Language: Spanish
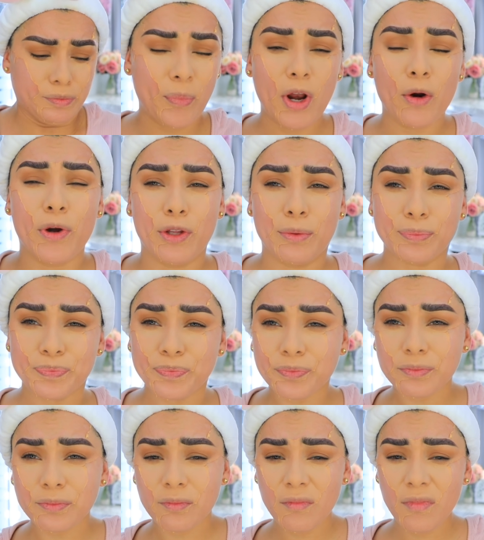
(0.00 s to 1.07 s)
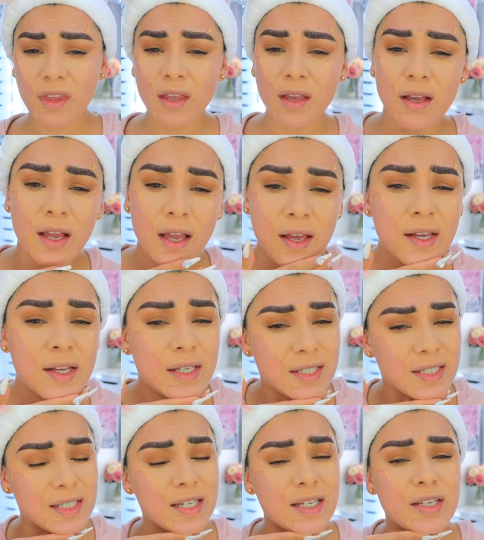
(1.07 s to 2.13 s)
Pero bueno,
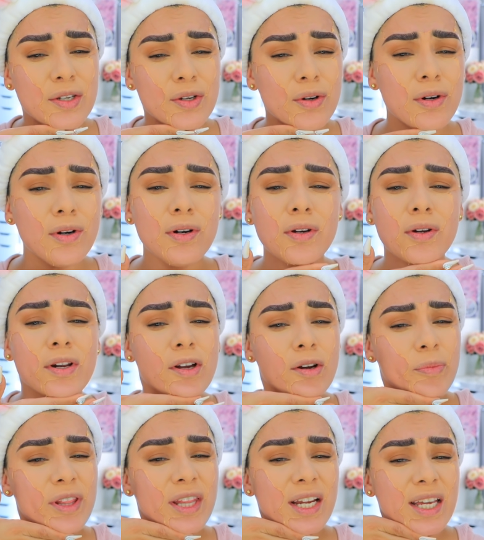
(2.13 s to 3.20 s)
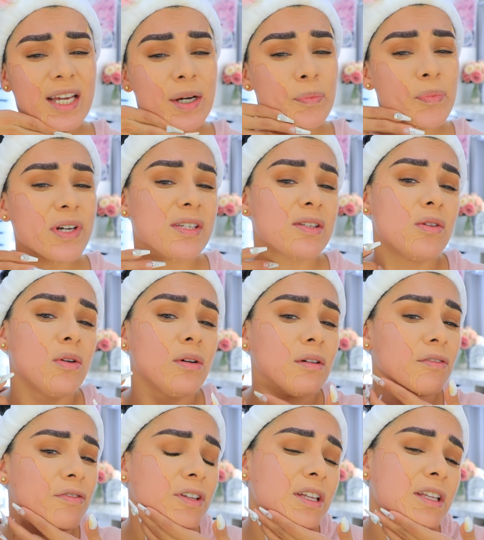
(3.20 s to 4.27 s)
si yo lo recomendaría, pues no,
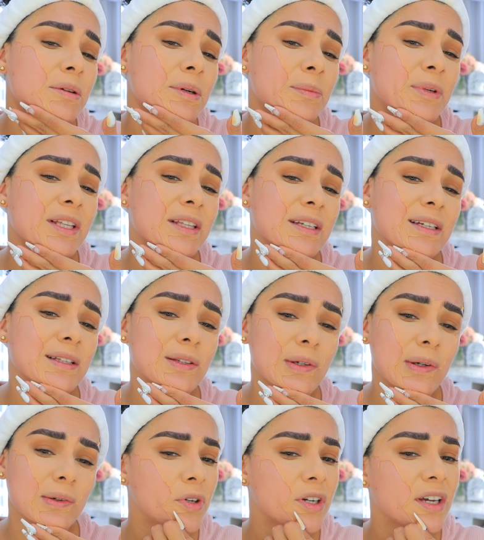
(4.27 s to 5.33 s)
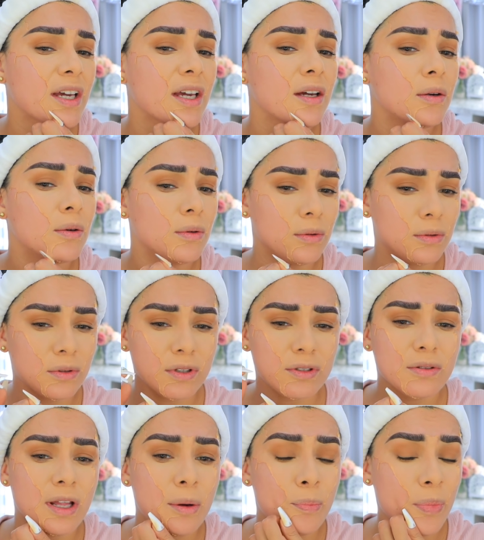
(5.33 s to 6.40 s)
definitivamente no. Porque uno,
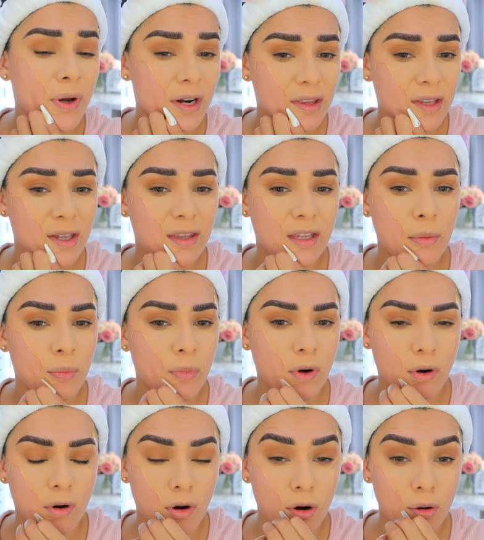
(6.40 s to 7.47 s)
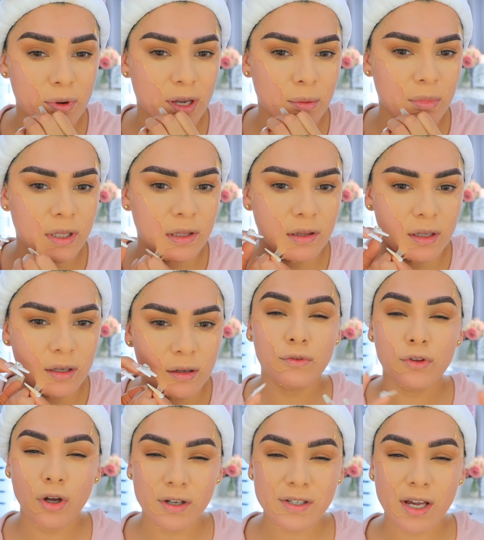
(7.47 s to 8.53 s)
es una pérdida de tiempo, obviamente.
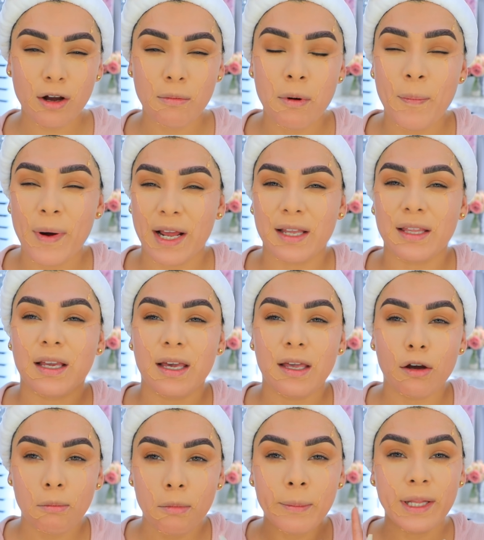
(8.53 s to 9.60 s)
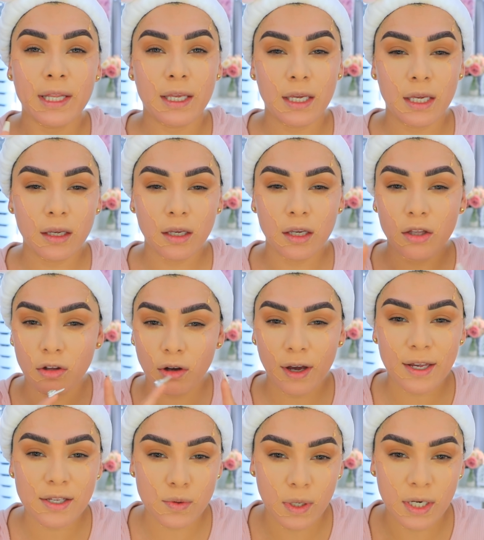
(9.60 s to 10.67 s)
Dos, es como para que te quedes como maniquí y no
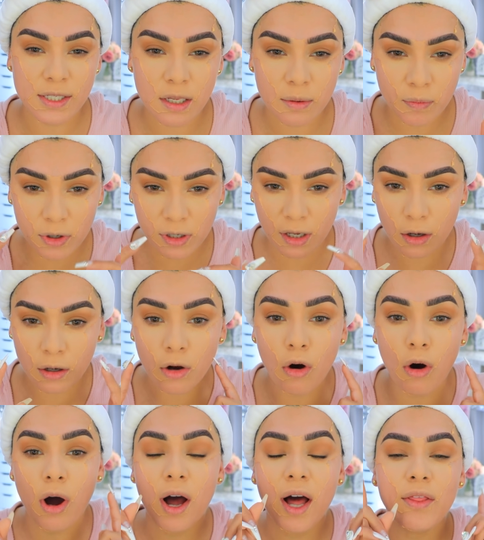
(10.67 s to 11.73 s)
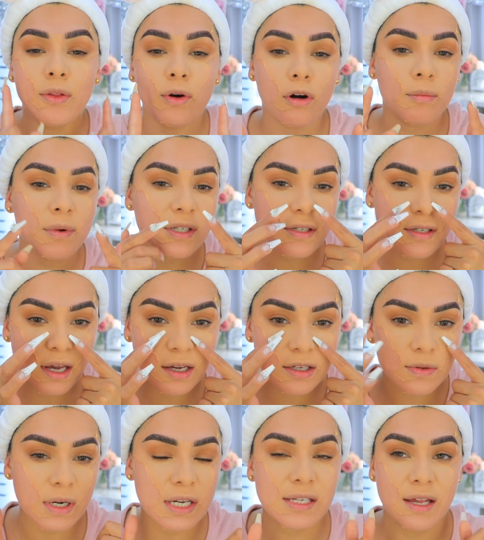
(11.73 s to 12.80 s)
gestualices. Porque cuando comienzas a
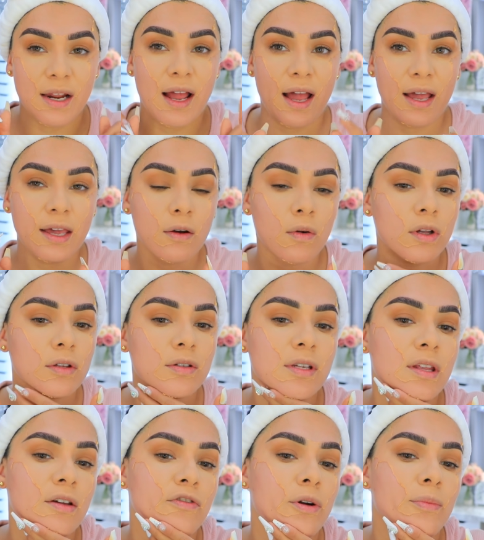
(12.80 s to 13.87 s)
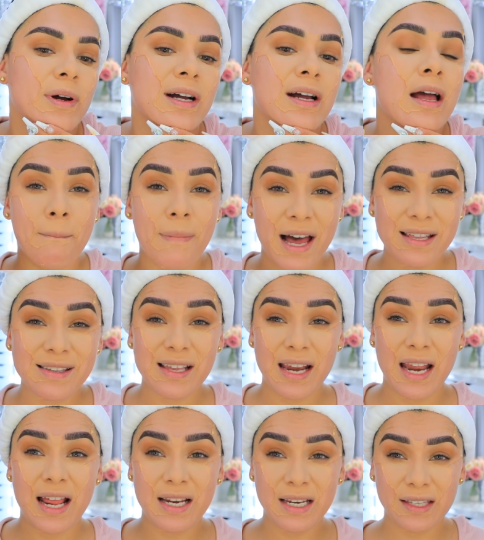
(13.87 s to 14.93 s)
gestualizar, ahí es cuando se te forman más
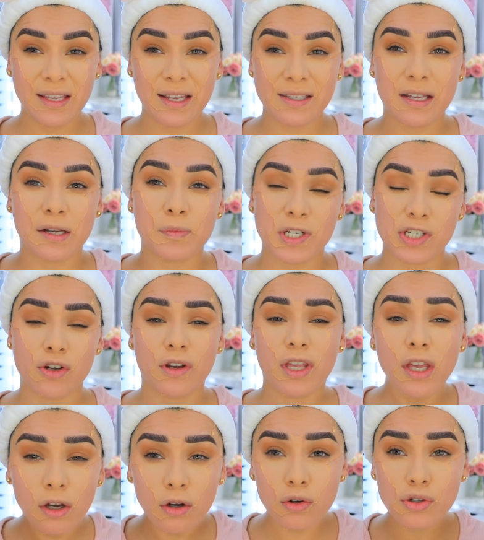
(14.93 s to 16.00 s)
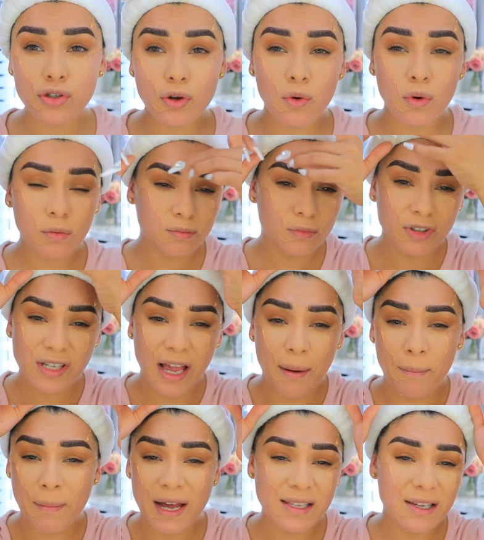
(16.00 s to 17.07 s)
las líneas de expresión. Incluso, o sea,
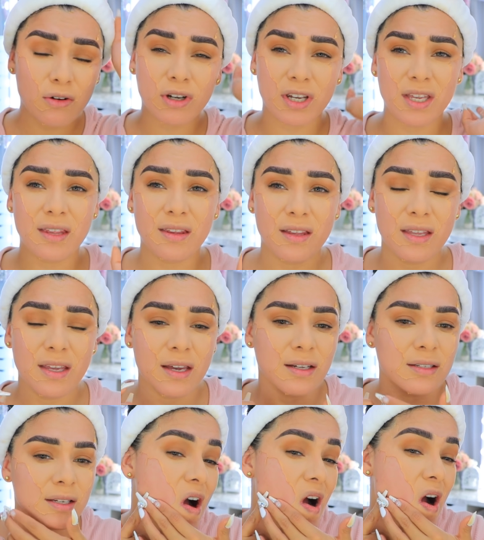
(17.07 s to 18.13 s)
más de lo que ya tenías.